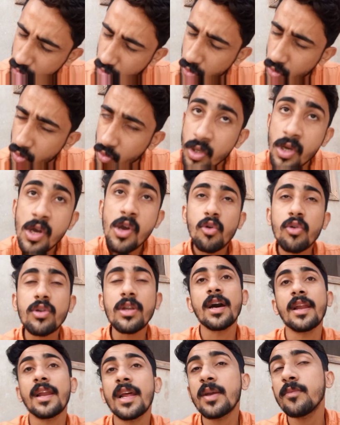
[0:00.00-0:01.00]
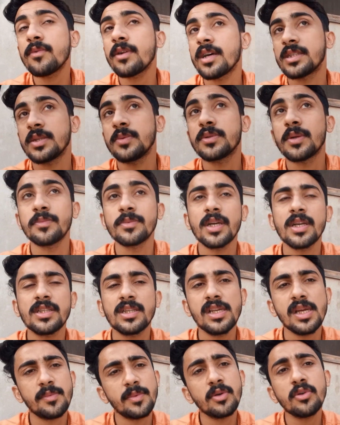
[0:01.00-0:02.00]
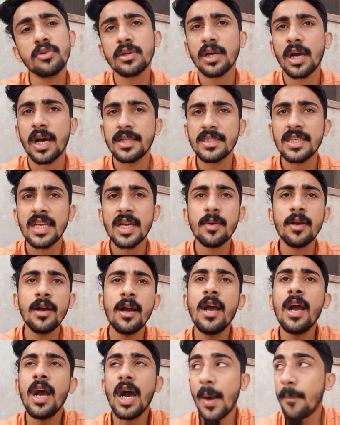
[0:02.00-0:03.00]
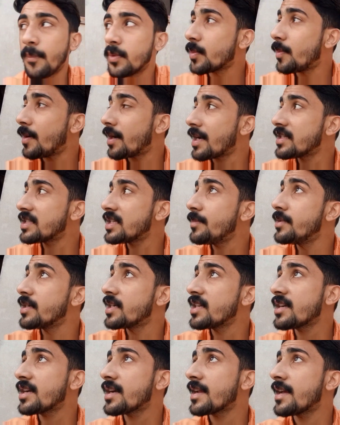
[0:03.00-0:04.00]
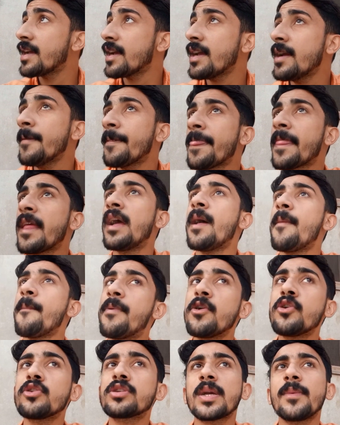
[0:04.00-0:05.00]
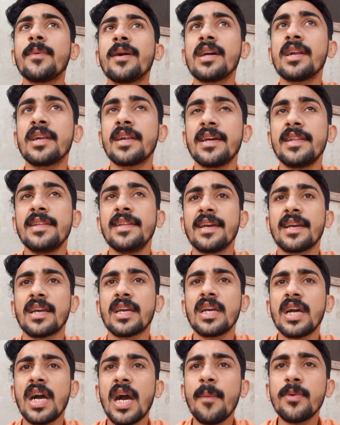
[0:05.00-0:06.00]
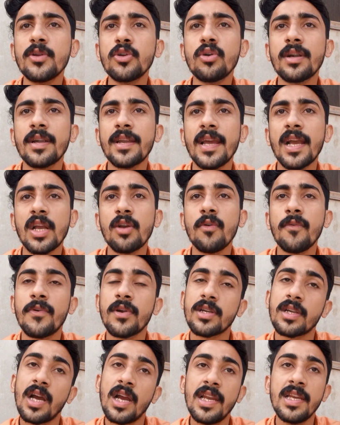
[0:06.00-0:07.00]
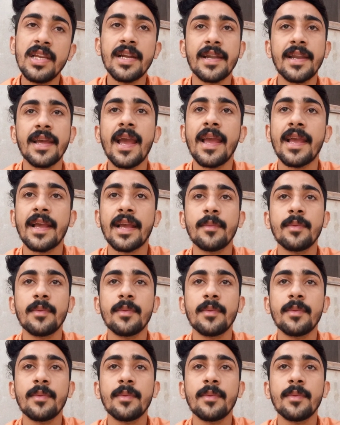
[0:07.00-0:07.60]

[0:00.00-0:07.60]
उठाना ही मुनासिब समझा इसलिए हमने उठा दिए अब अब दोबारा से मीटिंग करेंगे फिर उसके बाद अंडे देंगे अब जो अंडे आएंगे वो फर्टाइल अंडे आएंगे भाई